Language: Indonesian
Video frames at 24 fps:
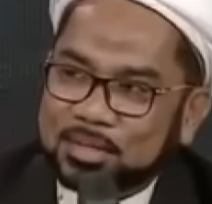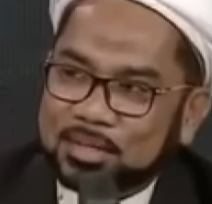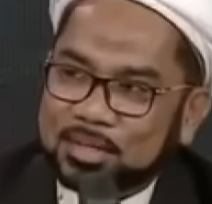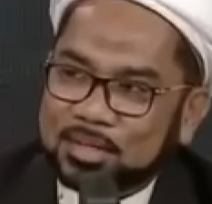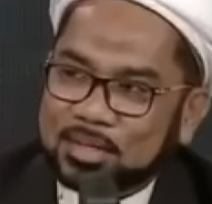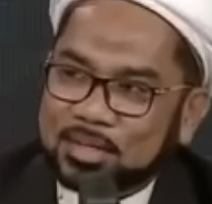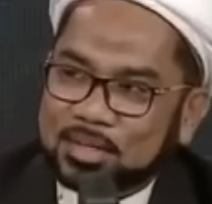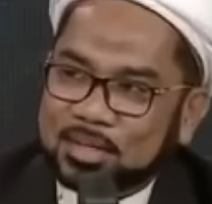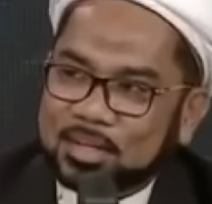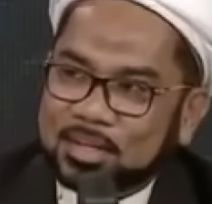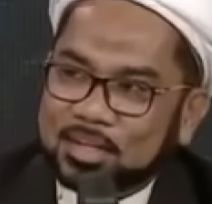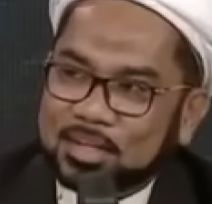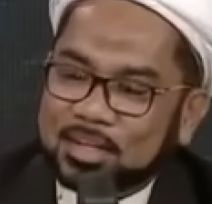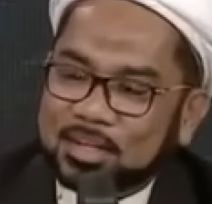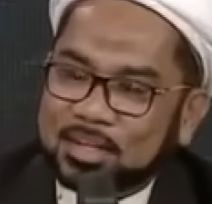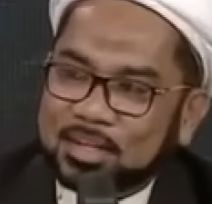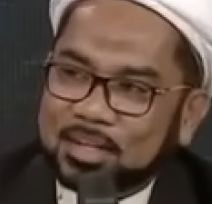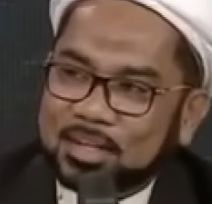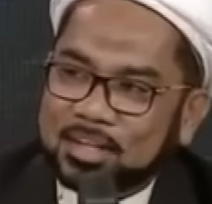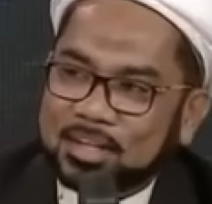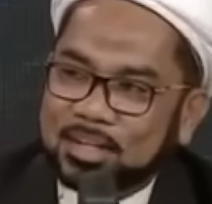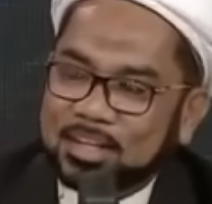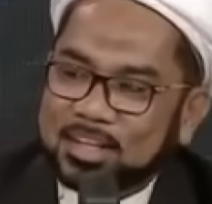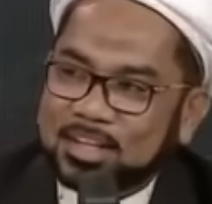Luar
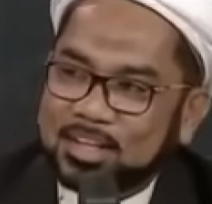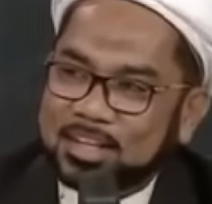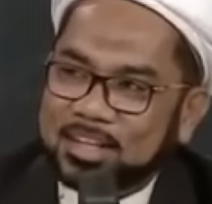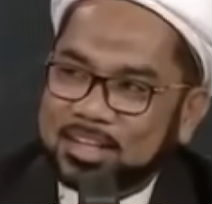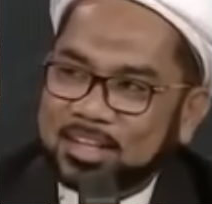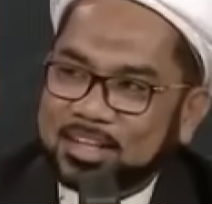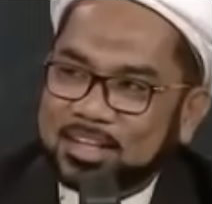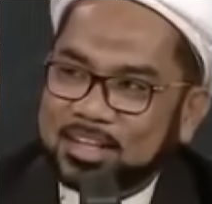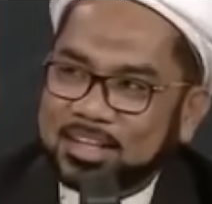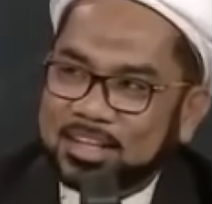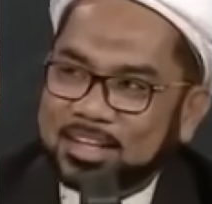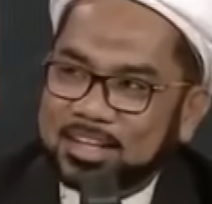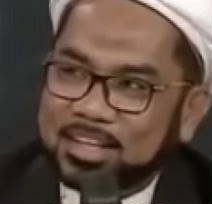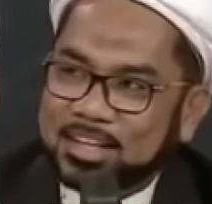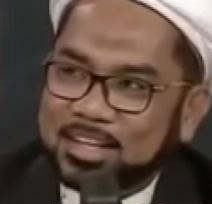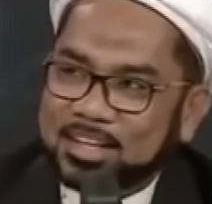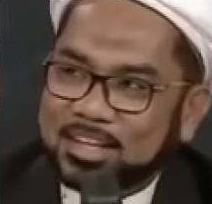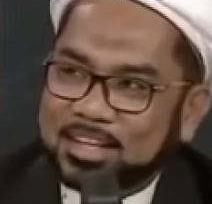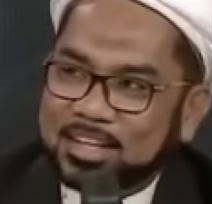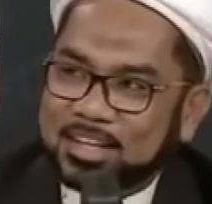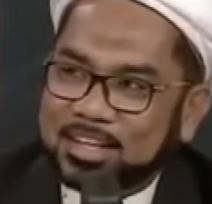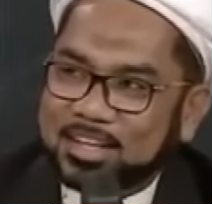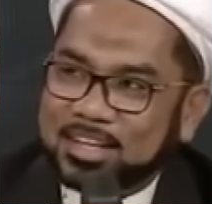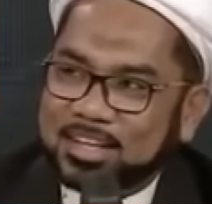biasa.
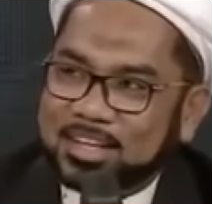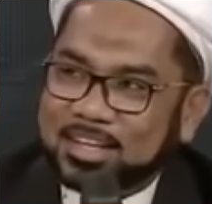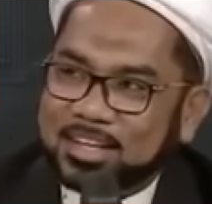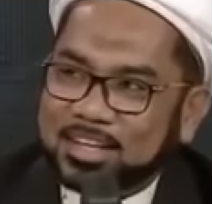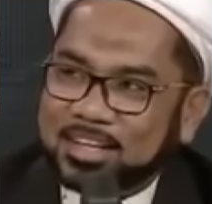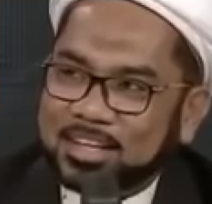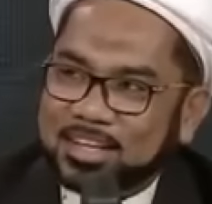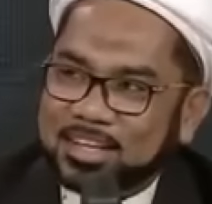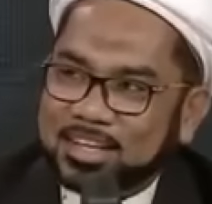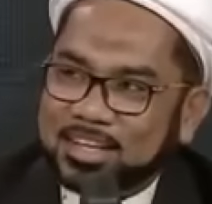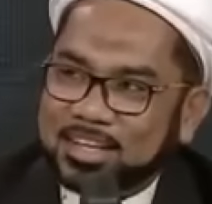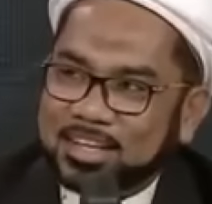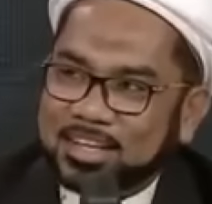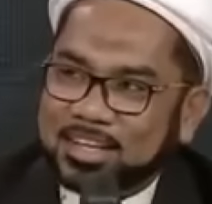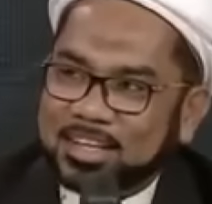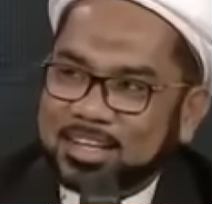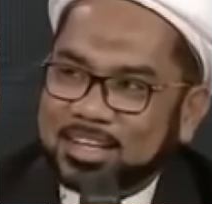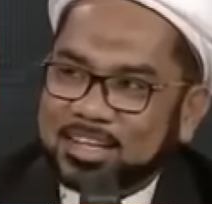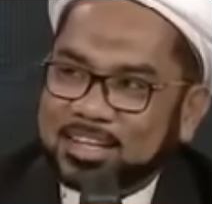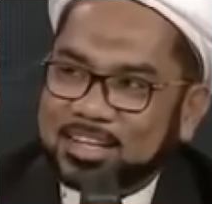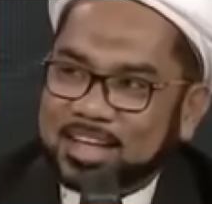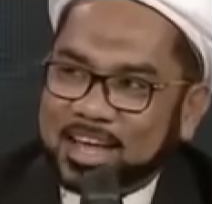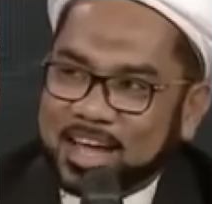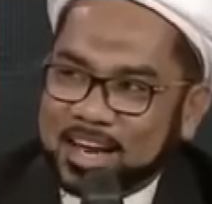Bi
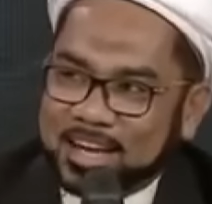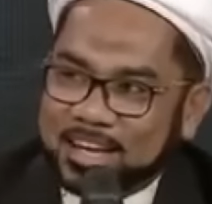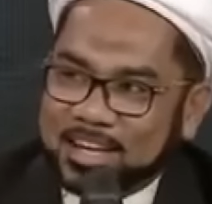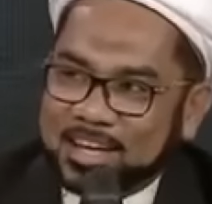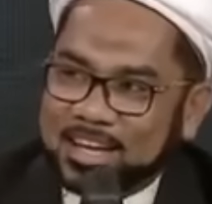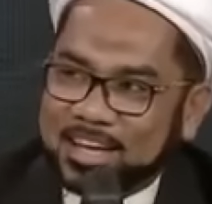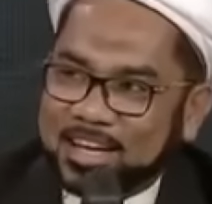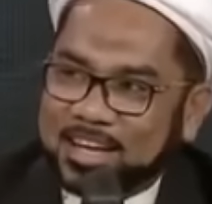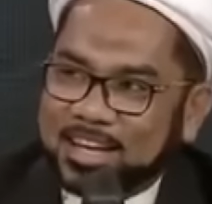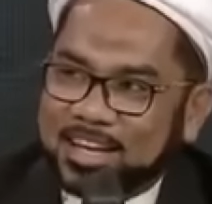Jadi.